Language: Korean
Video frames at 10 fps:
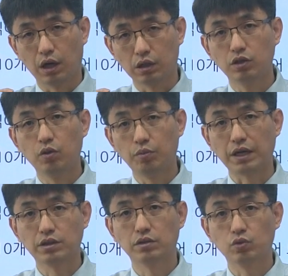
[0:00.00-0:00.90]
그런
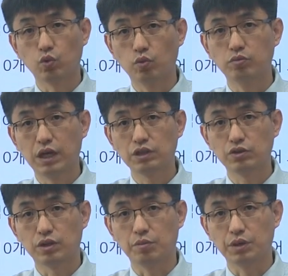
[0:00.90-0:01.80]
방식으로 공부를
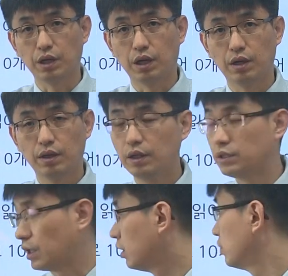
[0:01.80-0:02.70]
하셔야 됩니다.
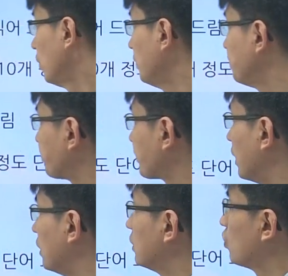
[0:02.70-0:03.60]
자, 그래서
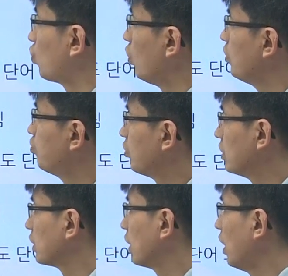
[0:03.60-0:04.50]
일단 도입부에
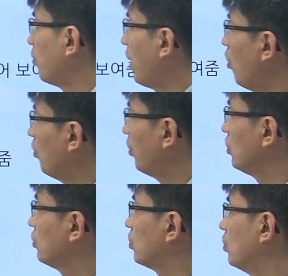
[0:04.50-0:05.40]
제가
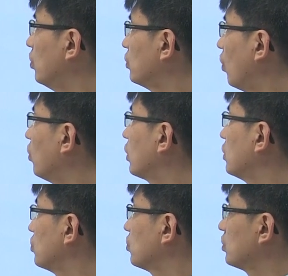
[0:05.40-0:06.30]
파워포인트로 10개
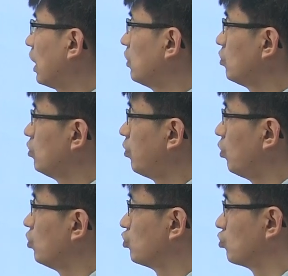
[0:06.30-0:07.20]
정도 단어를
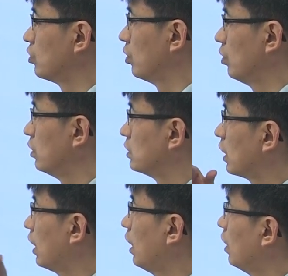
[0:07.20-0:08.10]
보여주고요.
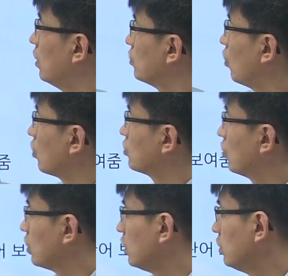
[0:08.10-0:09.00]
제가
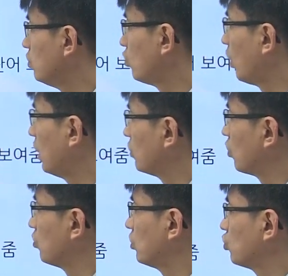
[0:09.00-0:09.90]
여기서 읽는 동안
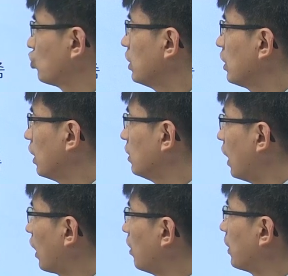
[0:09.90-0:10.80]
여러분들이 최대한
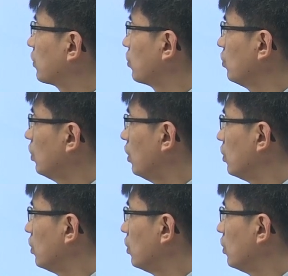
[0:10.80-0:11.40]
아까 봤던